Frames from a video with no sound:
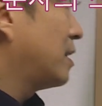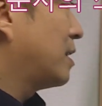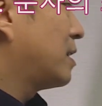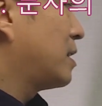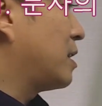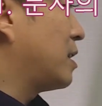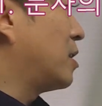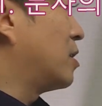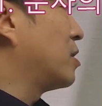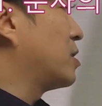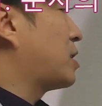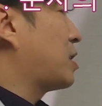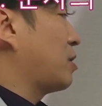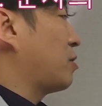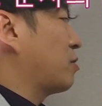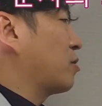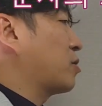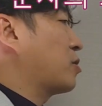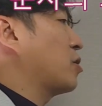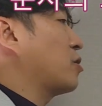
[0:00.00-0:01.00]
이런
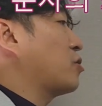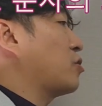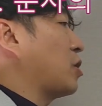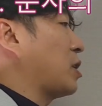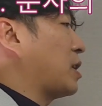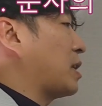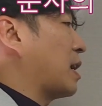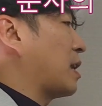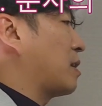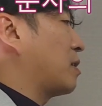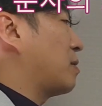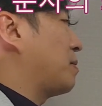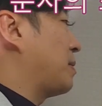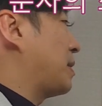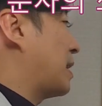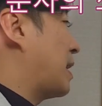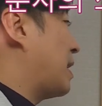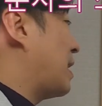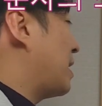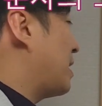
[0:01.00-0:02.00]
식으로 쓸 수 있다는
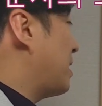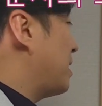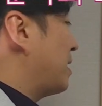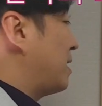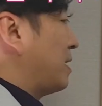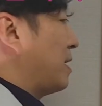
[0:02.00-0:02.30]
겁니다.